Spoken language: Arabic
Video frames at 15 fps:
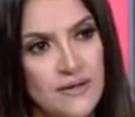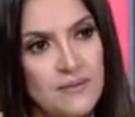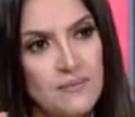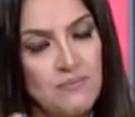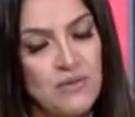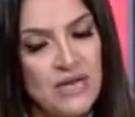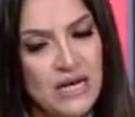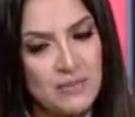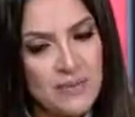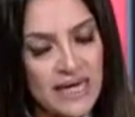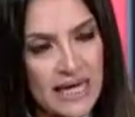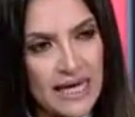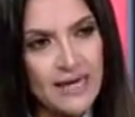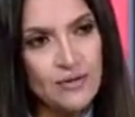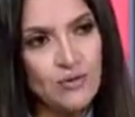أه. من
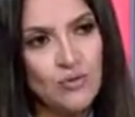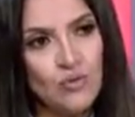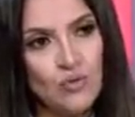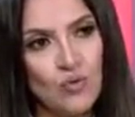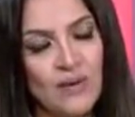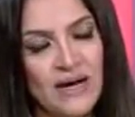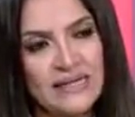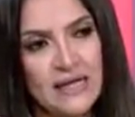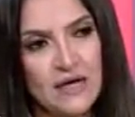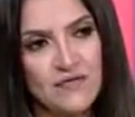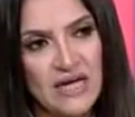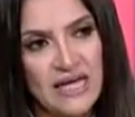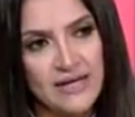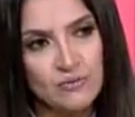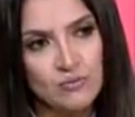الميكانو وبعدها
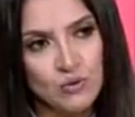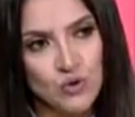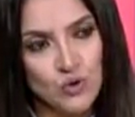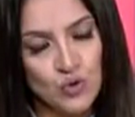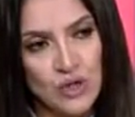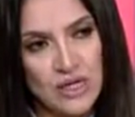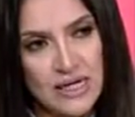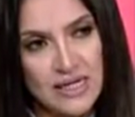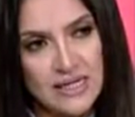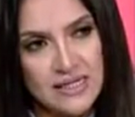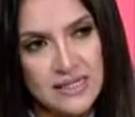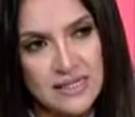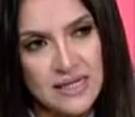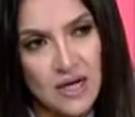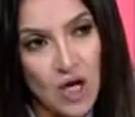فكيت موتور
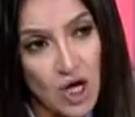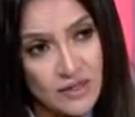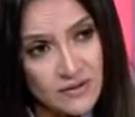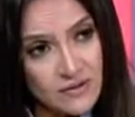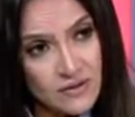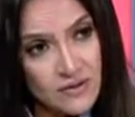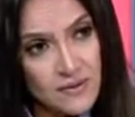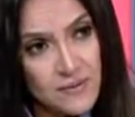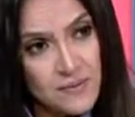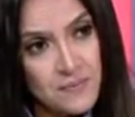القطر